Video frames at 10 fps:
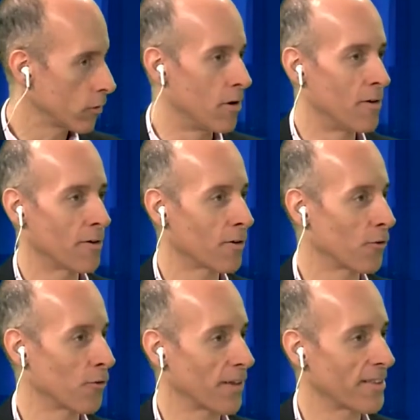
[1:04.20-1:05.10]

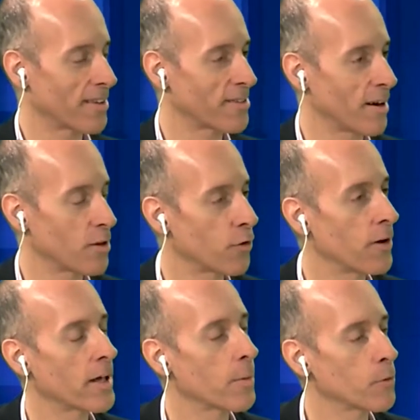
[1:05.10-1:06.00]
Con, tantas
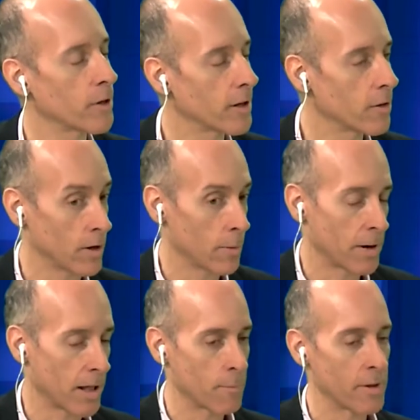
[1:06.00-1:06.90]
elecciones que hemos tenido,
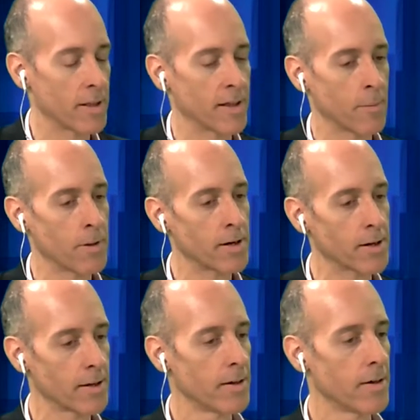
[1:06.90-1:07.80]
inesperadamente
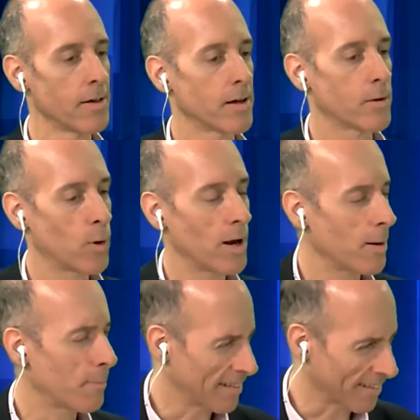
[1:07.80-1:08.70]
también. ¿Cuál es
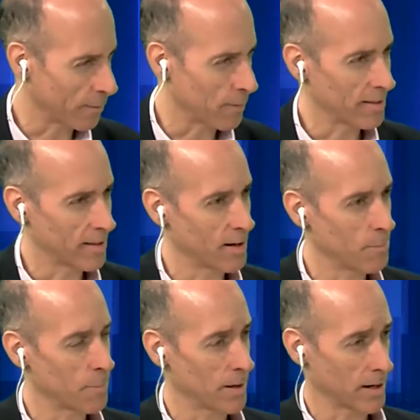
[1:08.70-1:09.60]
la expectativa que
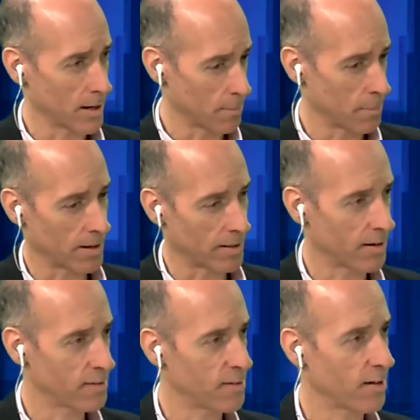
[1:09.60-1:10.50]
tienen para, el
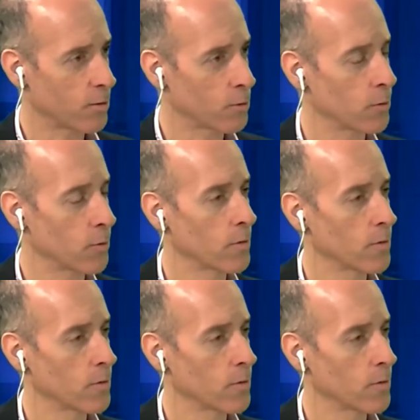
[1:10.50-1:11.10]
13 de agosto?